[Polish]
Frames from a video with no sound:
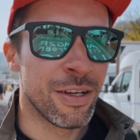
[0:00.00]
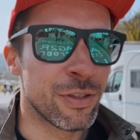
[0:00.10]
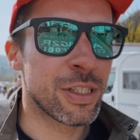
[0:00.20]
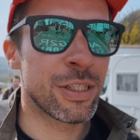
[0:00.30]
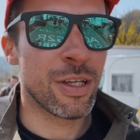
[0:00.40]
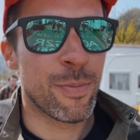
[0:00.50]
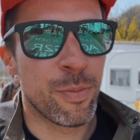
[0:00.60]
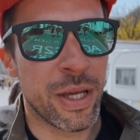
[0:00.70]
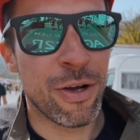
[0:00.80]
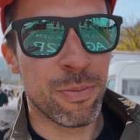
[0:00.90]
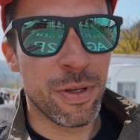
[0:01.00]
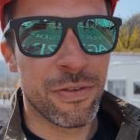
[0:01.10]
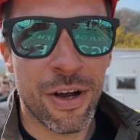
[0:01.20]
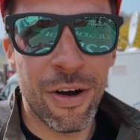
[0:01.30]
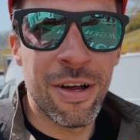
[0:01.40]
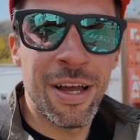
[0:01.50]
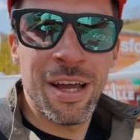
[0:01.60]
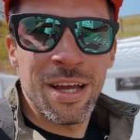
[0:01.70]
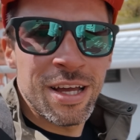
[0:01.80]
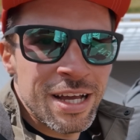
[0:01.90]
Wszyscy sobie popijają piwko.
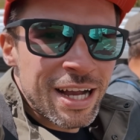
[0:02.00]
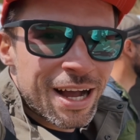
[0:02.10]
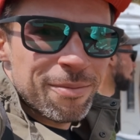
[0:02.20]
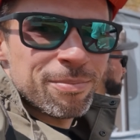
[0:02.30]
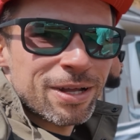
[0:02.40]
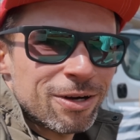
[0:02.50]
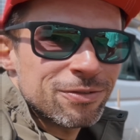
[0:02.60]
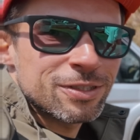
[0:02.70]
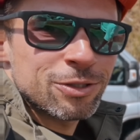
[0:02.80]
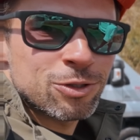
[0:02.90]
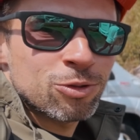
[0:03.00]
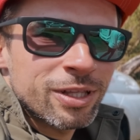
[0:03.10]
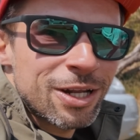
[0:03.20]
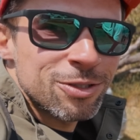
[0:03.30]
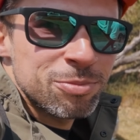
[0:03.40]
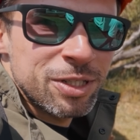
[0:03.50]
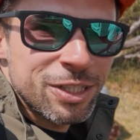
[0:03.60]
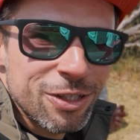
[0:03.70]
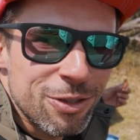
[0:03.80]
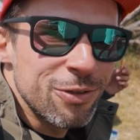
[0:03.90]
Kamperowcy już tutaj
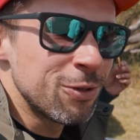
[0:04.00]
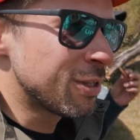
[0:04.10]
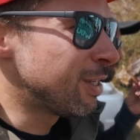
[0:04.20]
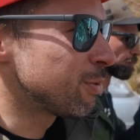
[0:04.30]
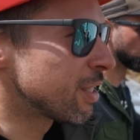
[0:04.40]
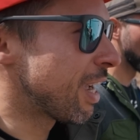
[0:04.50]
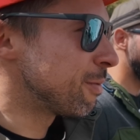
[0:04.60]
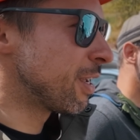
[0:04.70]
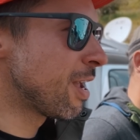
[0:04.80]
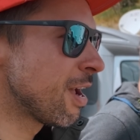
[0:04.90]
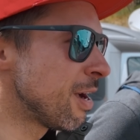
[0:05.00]
rozbici od dwóch dni przynajmniej.